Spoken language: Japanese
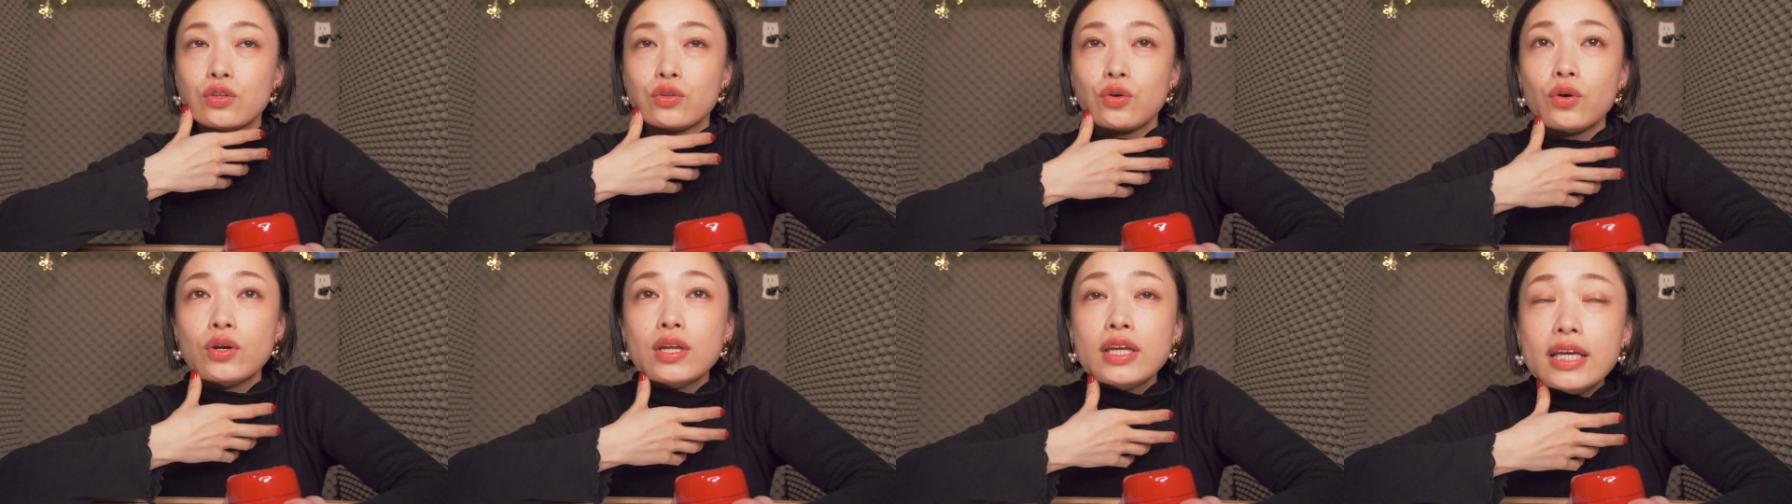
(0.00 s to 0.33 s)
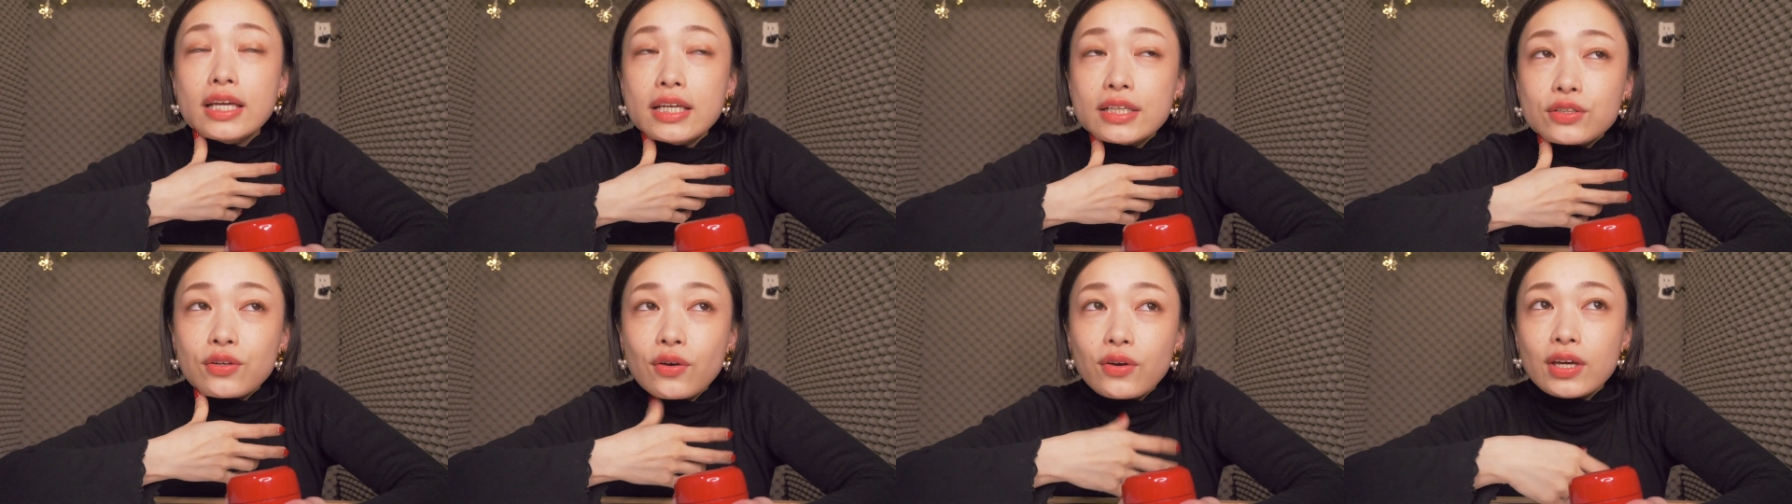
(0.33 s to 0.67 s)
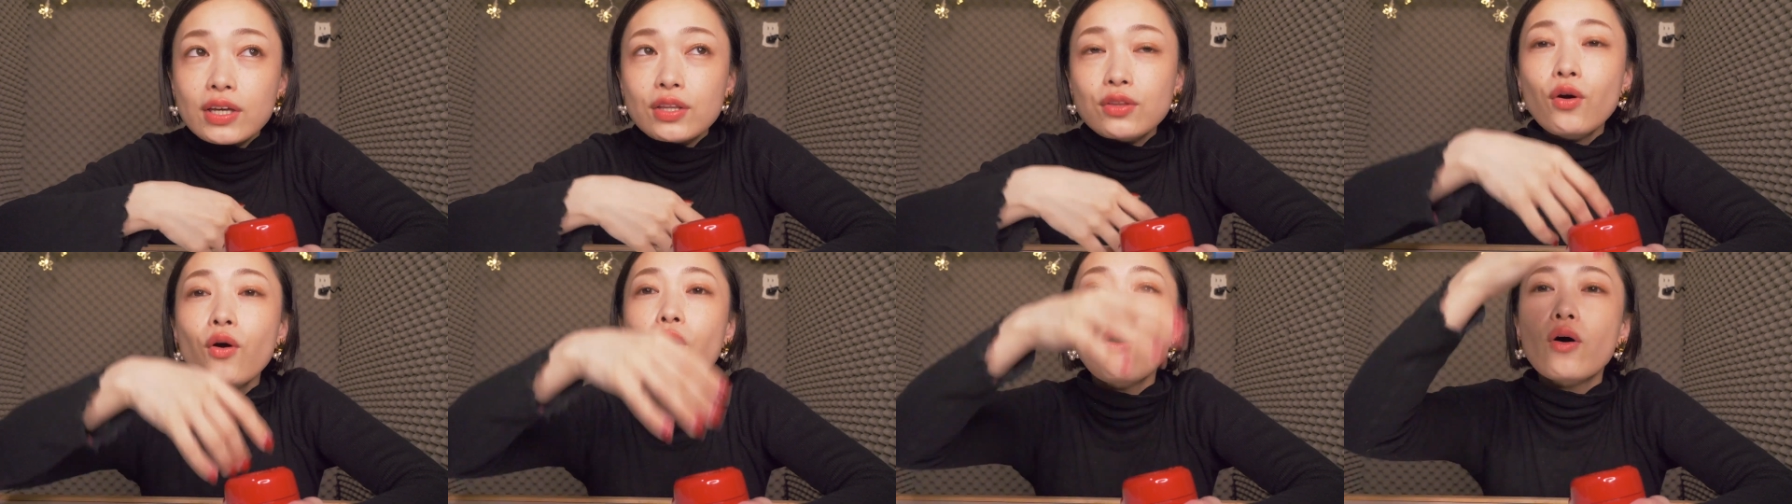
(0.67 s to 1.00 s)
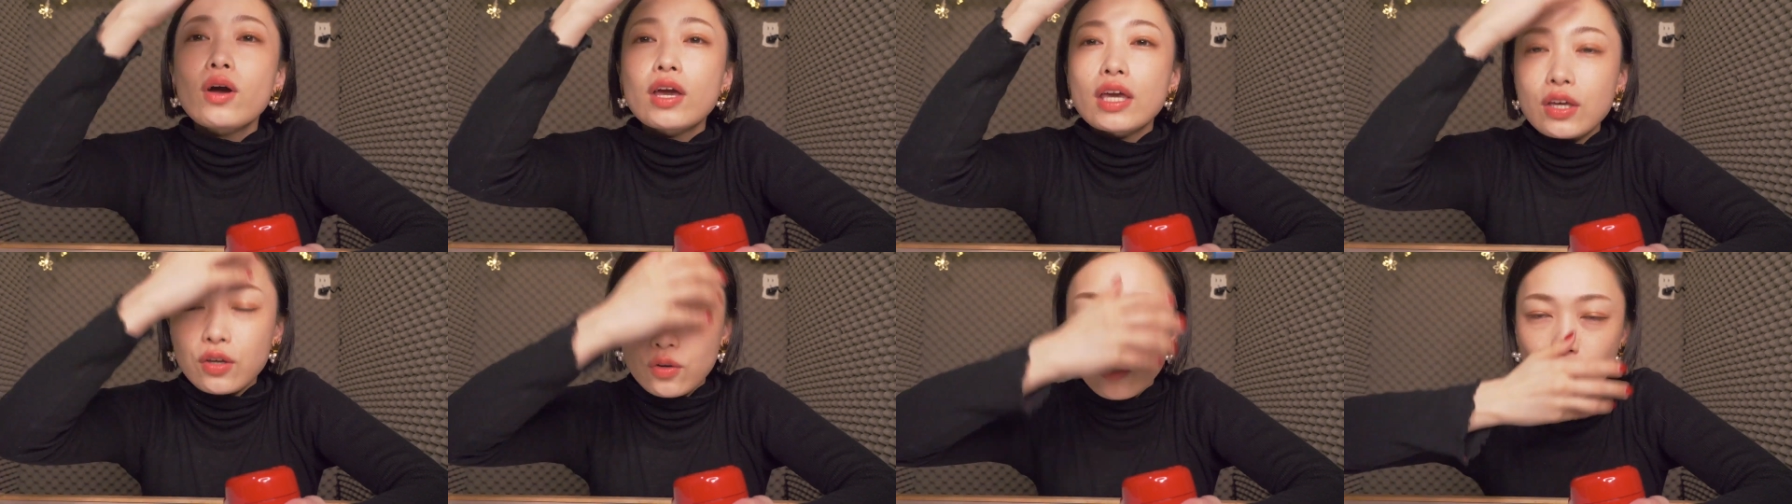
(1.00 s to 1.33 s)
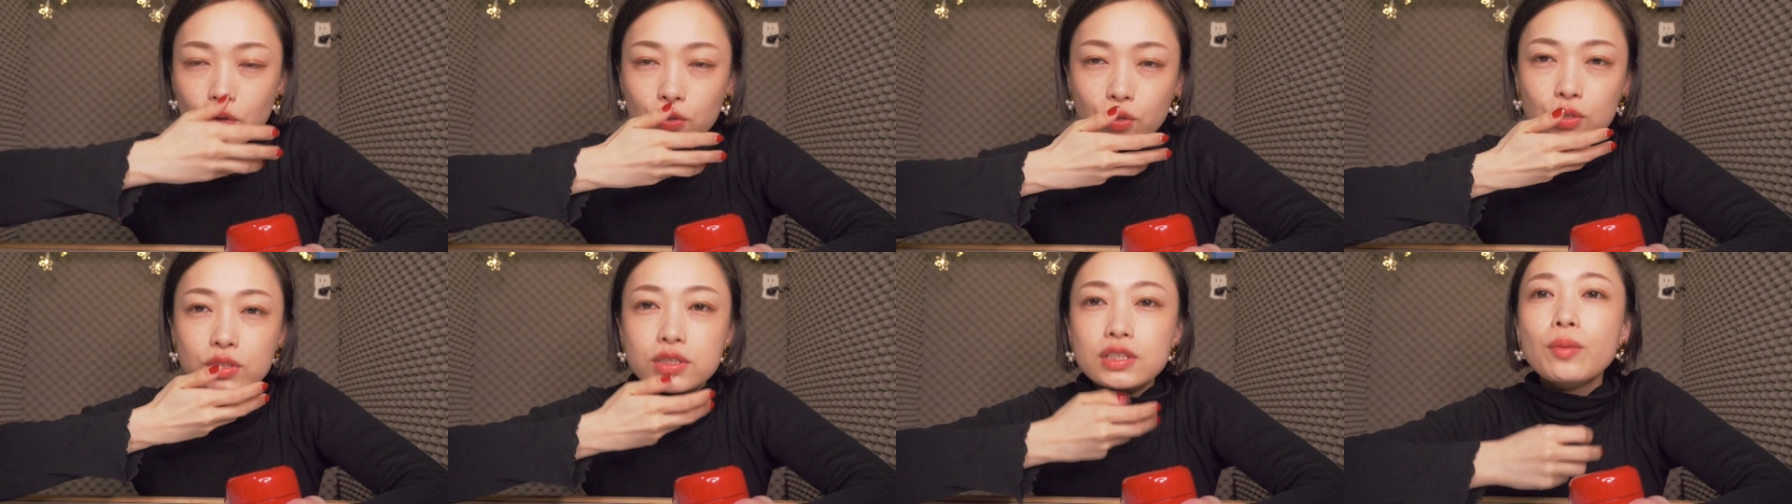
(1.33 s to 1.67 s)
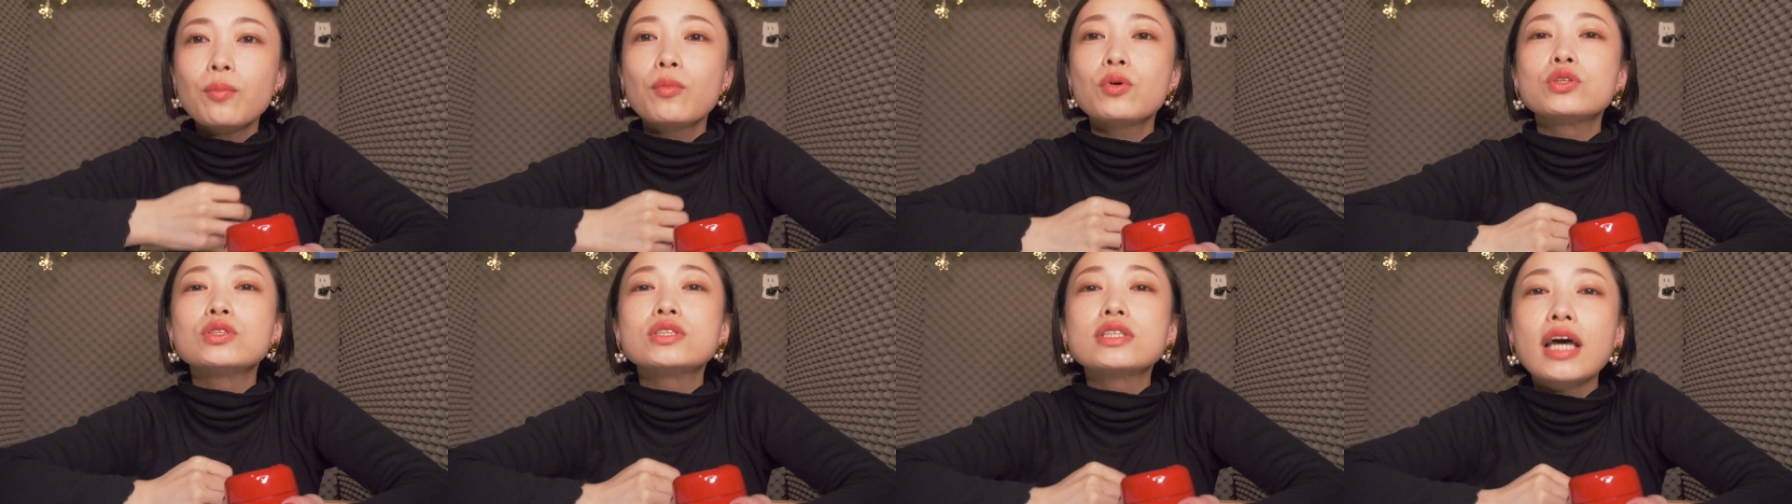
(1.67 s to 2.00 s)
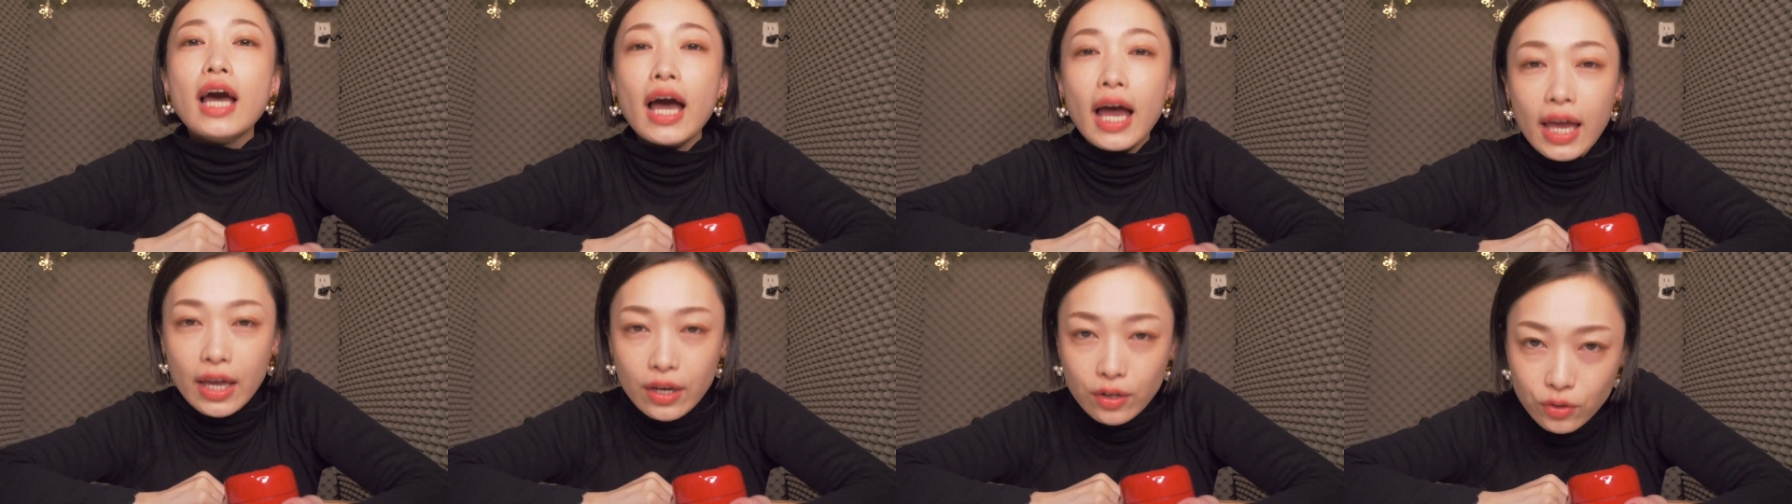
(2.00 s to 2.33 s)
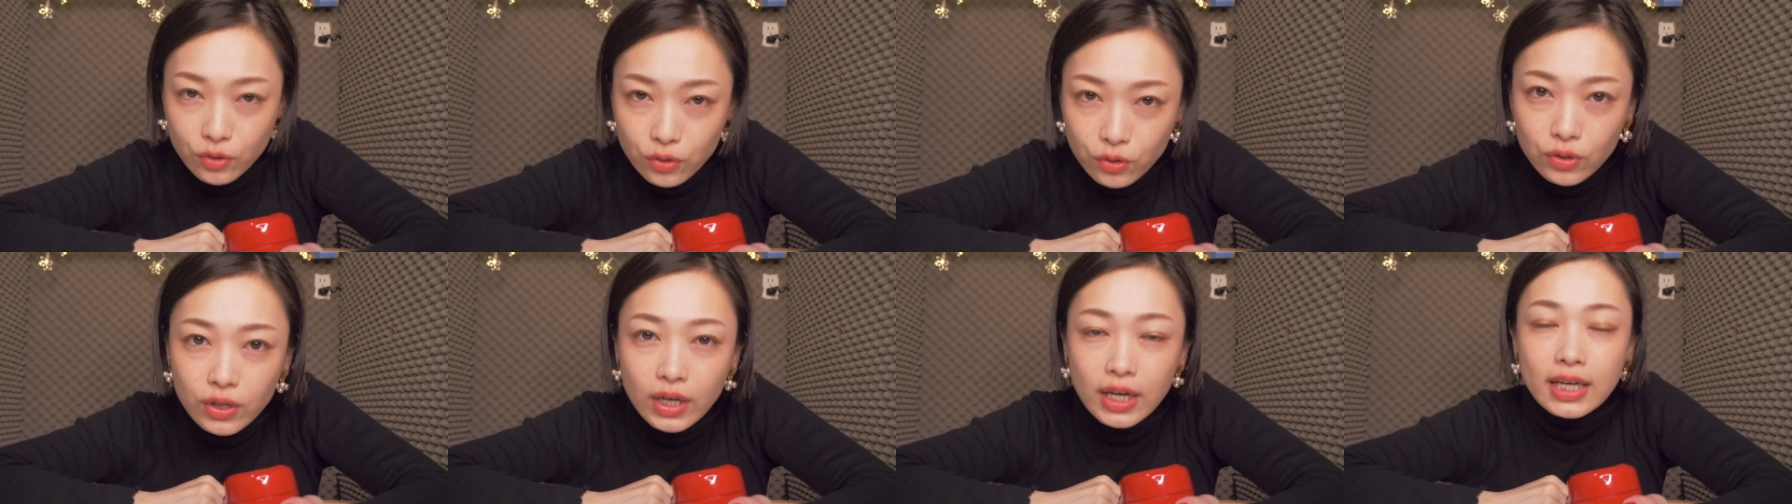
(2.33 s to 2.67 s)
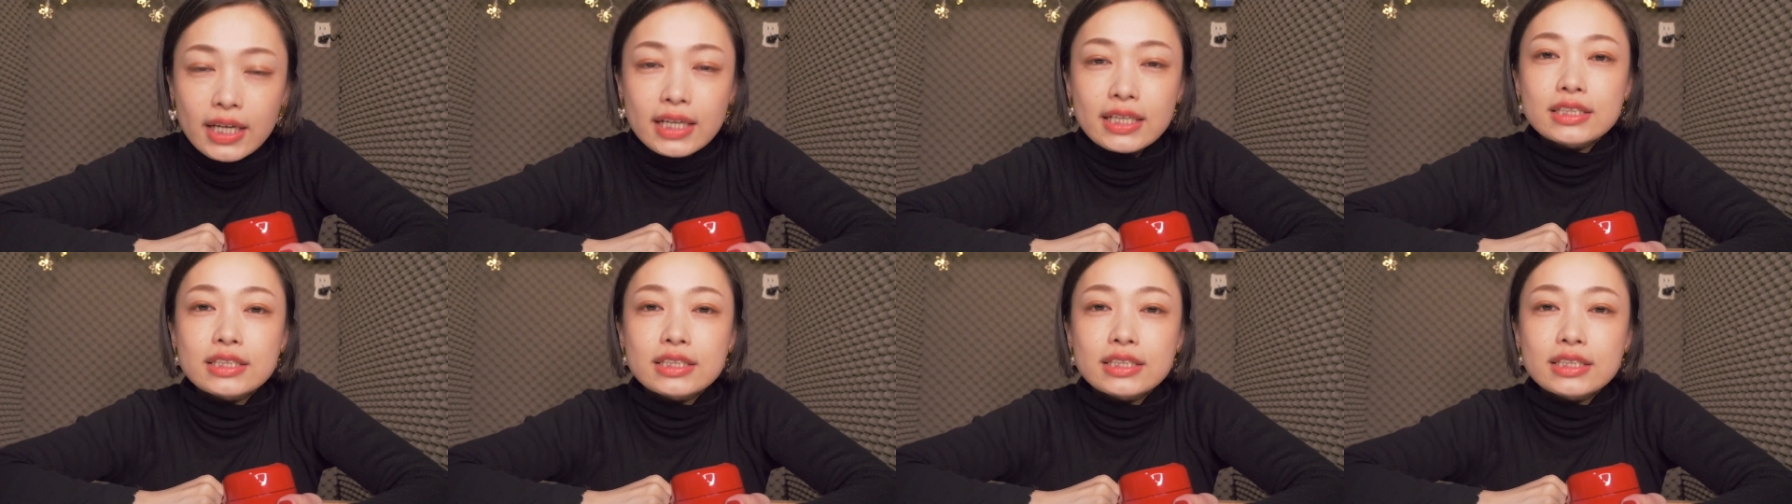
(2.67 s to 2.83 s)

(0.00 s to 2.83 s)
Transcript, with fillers: 取り急ぎのいっこととしても使える、